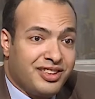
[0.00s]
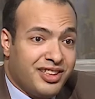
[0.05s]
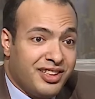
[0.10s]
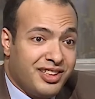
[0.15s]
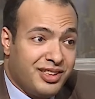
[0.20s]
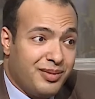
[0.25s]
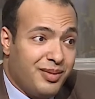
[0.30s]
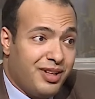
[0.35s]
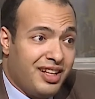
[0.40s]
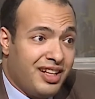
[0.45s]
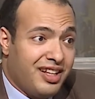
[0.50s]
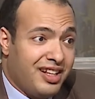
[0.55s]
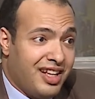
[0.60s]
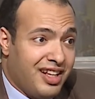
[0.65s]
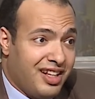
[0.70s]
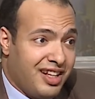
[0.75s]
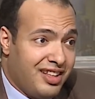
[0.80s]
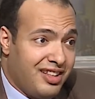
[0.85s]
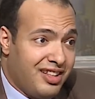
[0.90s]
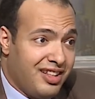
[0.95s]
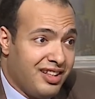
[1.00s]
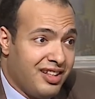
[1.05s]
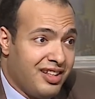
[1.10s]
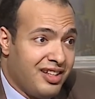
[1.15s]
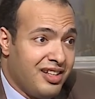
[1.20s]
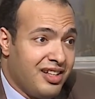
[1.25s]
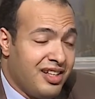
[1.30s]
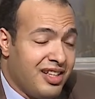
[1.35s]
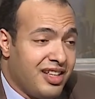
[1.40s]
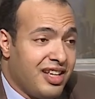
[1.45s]
كتير سمعنا عنها كده
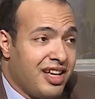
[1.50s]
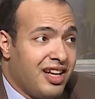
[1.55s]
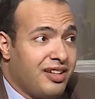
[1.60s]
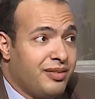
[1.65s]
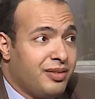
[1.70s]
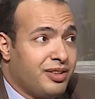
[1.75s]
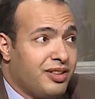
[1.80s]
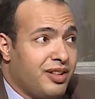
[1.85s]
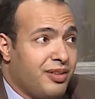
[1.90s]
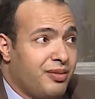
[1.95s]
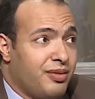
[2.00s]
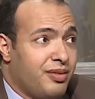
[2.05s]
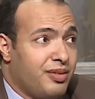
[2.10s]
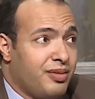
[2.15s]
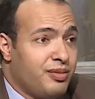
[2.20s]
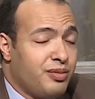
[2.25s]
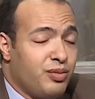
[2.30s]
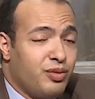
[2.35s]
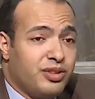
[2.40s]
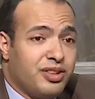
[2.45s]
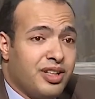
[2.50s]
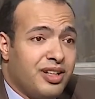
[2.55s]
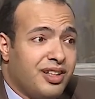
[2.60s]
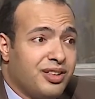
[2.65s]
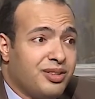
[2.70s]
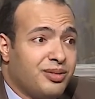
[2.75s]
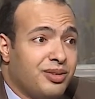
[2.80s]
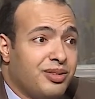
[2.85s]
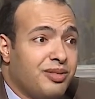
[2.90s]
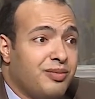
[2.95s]
يعني مثلا موسى
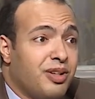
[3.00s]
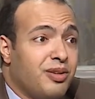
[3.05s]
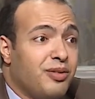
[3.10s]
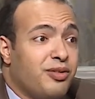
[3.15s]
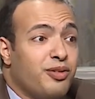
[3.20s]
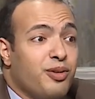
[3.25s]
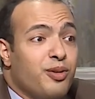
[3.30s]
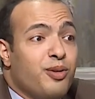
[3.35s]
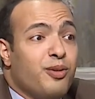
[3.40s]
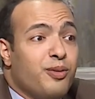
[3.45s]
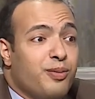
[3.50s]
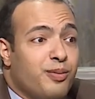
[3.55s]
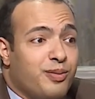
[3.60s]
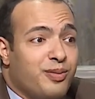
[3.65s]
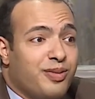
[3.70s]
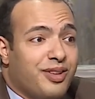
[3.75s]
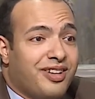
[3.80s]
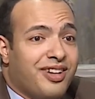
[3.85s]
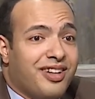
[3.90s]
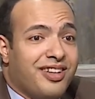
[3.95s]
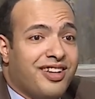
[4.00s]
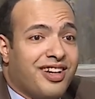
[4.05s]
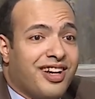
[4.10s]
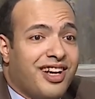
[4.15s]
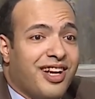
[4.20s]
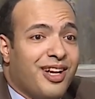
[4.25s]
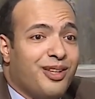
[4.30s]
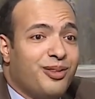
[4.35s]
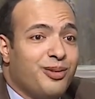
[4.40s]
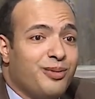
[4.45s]
الاسود ما في يوم غير
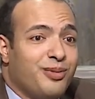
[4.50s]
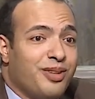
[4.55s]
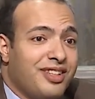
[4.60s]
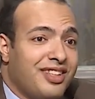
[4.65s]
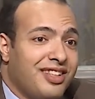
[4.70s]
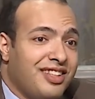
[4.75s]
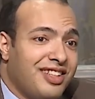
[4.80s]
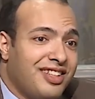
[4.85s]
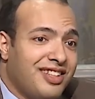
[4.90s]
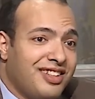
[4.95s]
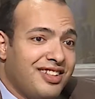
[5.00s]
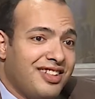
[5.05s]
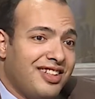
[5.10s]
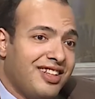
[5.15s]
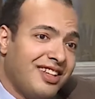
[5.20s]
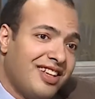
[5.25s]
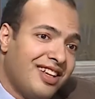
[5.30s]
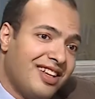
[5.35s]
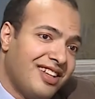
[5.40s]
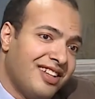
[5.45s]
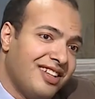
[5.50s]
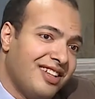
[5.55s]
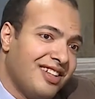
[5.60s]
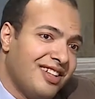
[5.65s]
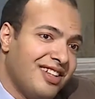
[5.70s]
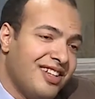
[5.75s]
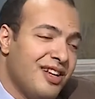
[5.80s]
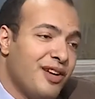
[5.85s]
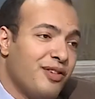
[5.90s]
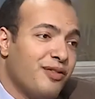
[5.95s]
حياته من الى
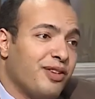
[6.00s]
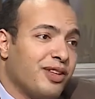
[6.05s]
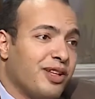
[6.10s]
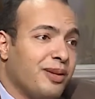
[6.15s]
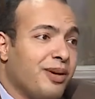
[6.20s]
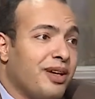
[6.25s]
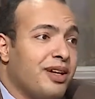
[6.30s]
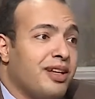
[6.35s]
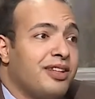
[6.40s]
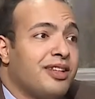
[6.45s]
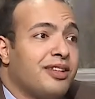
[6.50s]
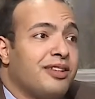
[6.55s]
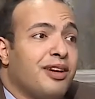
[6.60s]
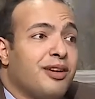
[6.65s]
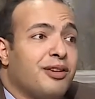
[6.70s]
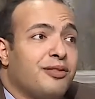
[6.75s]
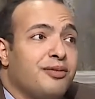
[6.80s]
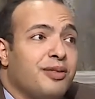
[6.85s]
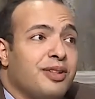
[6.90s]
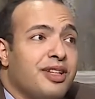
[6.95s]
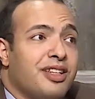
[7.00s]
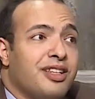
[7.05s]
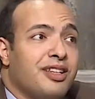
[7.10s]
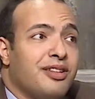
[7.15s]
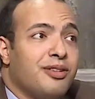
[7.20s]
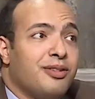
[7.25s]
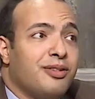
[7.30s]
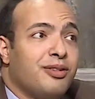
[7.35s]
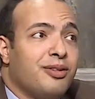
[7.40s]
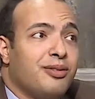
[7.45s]
فطبعا انت تعرف منين
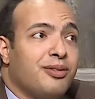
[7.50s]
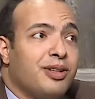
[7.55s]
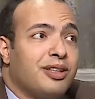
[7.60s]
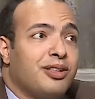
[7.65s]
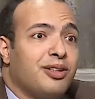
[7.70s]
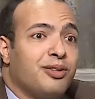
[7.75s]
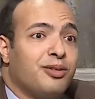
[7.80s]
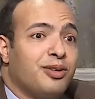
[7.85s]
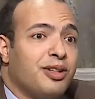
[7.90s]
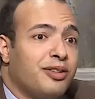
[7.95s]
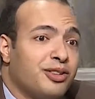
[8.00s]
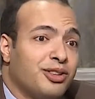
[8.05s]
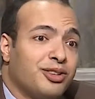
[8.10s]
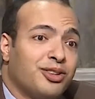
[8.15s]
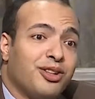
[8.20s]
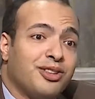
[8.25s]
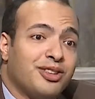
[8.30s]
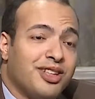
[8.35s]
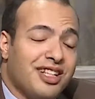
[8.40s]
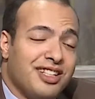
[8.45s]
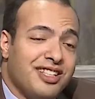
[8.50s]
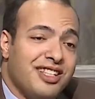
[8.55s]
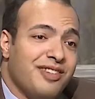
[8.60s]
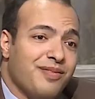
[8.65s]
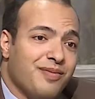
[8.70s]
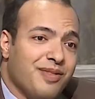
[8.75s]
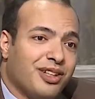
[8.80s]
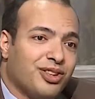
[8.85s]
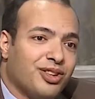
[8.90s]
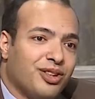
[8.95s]
ان هو دلوقتي هو نفس الشخص
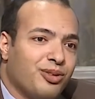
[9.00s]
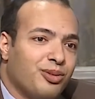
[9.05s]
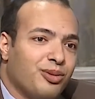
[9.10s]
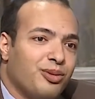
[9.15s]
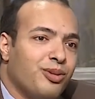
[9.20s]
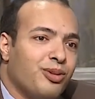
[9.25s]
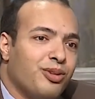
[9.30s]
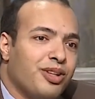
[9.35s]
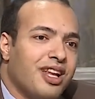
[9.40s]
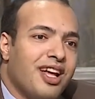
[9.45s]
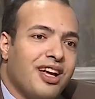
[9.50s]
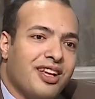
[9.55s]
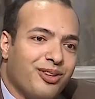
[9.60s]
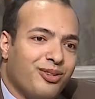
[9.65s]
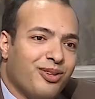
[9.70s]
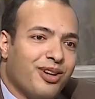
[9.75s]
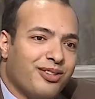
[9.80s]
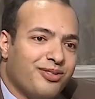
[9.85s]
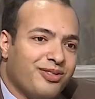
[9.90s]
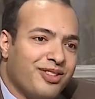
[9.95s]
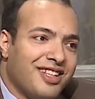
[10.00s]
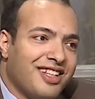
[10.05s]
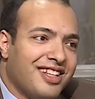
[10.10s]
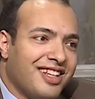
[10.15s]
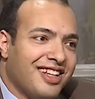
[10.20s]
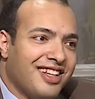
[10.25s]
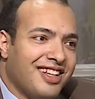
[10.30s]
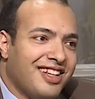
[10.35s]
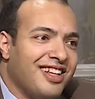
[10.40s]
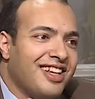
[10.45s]
القديم عشان تقول لا انتوا عارفين
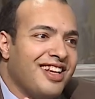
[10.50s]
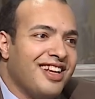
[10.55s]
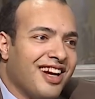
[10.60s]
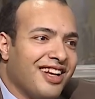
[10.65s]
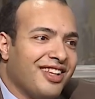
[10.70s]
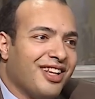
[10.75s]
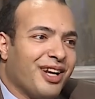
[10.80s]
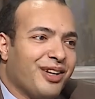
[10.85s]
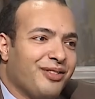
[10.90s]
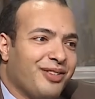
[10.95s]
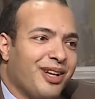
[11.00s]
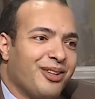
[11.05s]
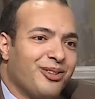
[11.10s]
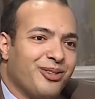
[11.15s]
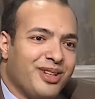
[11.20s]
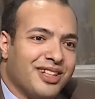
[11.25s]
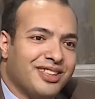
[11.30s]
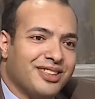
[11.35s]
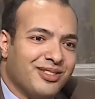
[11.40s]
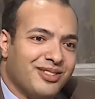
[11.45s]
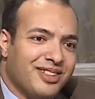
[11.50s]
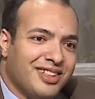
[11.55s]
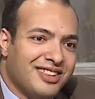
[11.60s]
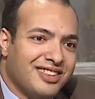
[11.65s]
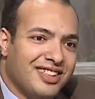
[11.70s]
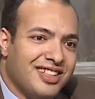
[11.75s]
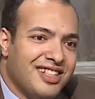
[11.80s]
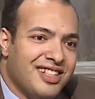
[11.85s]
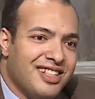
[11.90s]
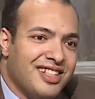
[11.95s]
انا انا اعرف عنه كذا وكذا
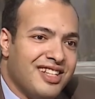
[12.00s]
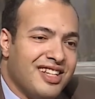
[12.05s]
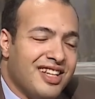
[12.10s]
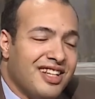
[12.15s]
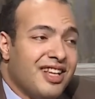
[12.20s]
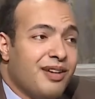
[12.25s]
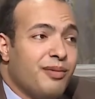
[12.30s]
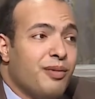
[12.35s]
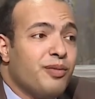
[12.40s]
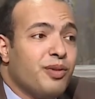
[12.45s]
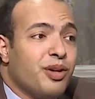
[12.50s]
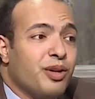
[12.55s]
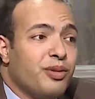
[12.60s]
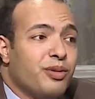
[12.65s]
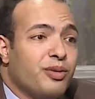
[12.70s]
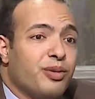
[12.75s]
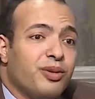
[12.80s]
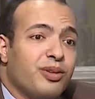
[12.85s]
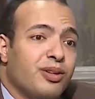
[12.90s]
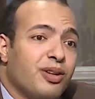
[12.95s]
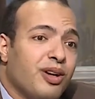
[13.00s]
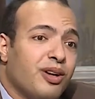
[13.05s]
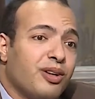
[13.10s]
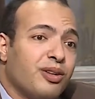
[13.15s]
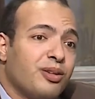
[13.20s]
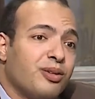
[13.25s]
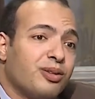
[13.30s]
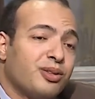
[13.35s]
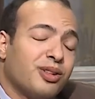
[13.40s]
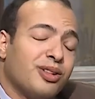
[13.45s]
زمان حصل لا ممكن يكون
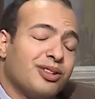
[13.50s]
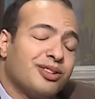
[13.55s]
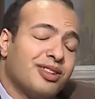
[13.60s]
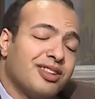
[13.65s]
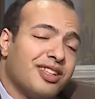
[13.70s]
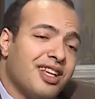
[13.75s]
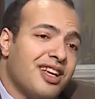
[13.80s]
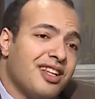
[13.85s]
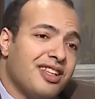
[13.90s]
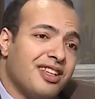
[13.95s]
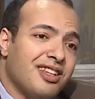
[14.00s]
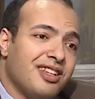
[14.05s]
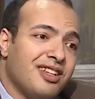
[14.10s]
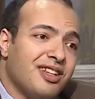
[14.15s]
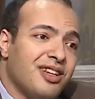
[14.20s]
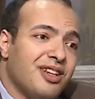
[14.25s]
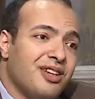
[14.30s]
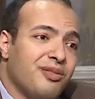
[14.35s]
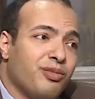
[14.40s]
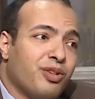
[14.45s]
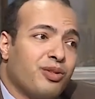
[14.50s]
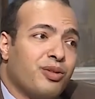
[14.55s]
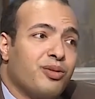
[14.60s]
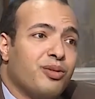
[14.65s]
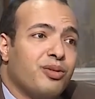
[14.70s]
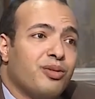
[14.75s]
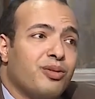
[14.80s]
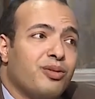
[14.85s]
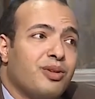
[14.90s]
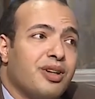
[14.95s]
النهارده هو شخص تاني ممكن
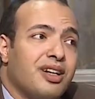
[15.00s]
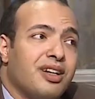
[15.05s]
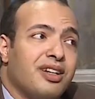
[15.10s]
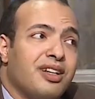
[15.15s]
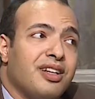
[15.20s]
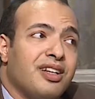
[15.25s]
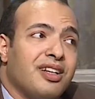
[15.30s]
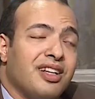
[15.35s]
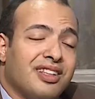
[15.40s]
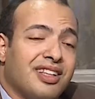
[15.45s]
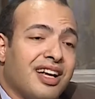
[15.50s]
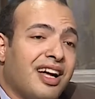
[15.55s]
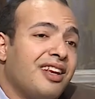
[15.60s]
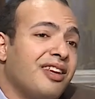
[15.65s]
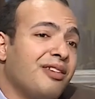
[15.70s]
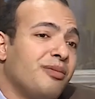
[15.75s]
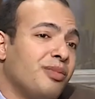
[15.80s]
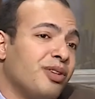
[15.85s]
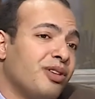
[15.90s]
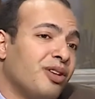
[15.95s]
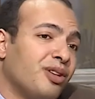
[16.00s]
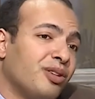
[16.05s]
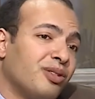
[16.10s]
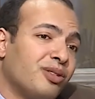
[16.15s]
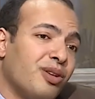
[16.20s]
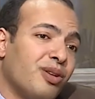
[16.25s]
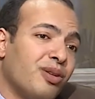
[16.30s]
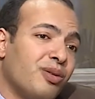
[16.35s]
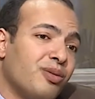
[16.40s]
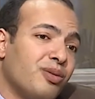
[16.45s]
يكون هو اتعلم من
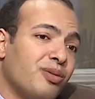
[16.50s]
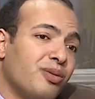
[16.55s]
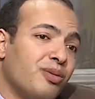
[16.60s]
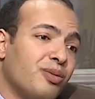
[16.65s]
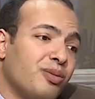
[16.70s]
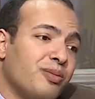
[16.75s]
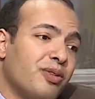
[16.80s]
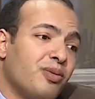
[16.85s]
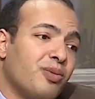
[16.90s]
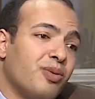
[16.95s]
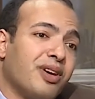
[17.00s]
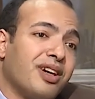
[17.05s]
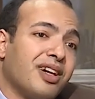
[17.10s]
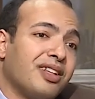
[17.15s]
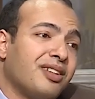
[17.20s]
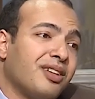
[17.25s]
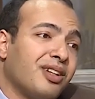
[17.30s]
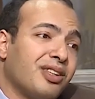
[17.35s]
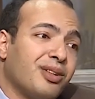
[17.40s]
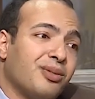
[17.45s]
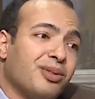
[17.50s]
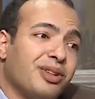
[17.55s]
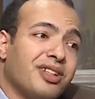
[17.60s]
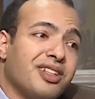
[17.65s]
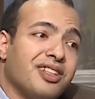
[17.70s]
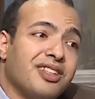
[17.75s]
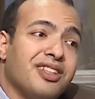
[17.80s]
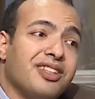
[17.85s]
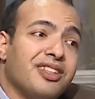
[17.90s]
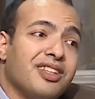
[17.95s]
اخطائه وخد خطوات
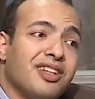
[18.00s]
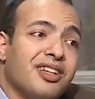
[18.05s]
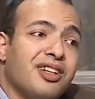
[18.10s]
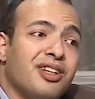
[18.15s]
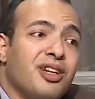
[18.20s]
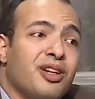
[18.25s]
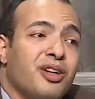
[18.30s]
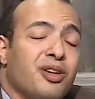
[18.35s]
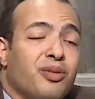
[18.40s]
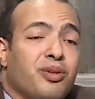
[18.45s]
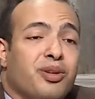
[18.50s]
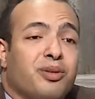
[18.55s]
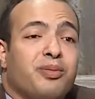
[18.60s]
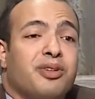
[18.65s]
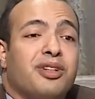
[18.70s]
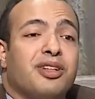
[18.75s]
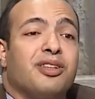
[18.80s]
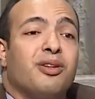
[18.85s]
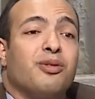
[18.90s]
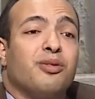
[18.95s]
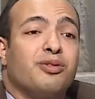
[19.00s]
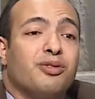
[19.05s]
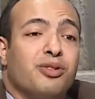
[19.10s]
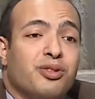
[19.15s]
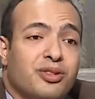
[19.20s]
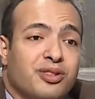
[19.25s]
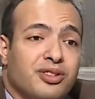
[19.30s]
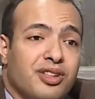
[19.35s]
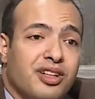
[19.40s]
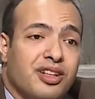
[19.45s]
جديده وربنا اداله
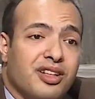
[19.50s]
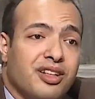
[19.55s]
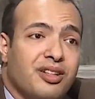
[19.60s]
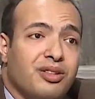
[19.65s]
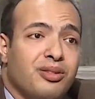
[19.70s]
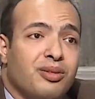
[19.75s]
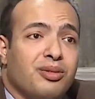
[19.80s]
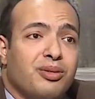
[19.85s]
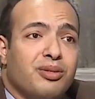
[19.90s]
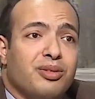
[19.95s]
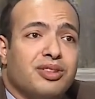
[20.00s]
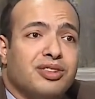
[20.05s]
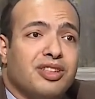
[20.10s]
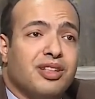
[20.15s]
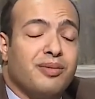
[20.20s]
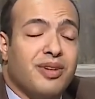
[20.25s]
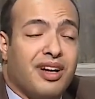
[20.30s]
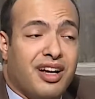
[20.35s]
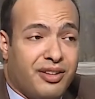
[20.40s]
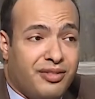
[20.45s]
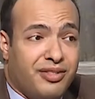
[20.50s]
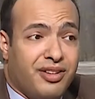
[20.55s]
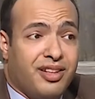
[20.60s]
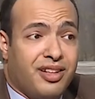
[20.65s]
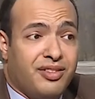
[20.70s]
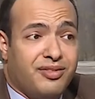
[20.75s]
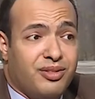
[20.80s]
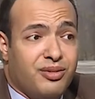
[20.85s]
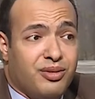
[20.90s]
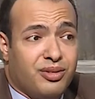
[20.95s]
فرصه انه يدخل السماء على
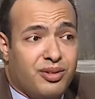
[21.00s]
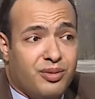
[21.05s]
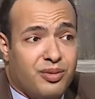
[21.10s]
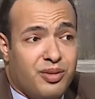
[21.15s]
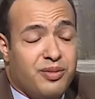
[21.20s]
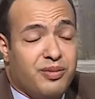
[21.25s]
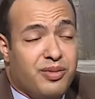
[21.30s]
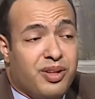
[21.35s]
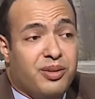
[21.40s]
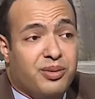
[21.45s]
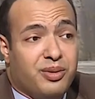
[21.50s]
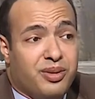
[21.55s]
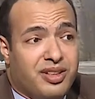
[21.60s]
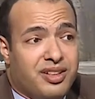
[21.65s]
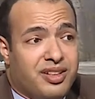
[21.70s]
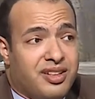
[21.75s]
فكره في نقطه مهمه قوي